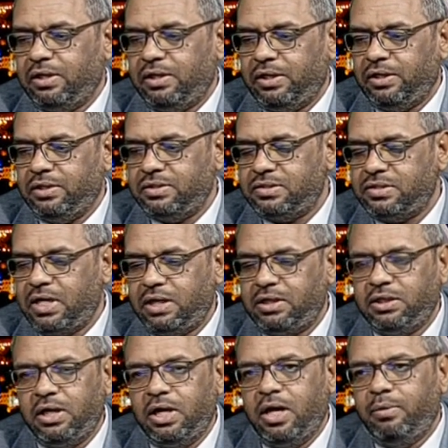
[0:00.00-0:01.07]
الإنسان
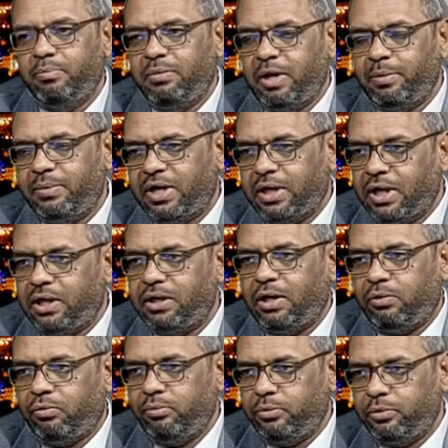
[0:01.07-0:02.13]
مهما كان
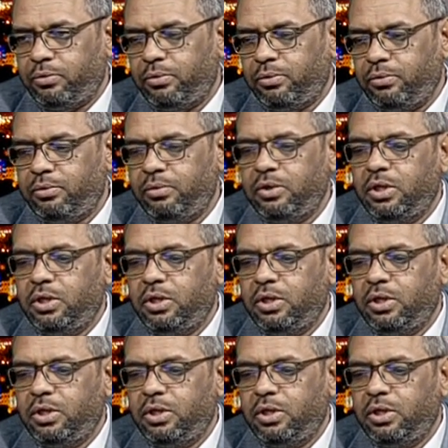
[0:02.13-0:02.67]
عمره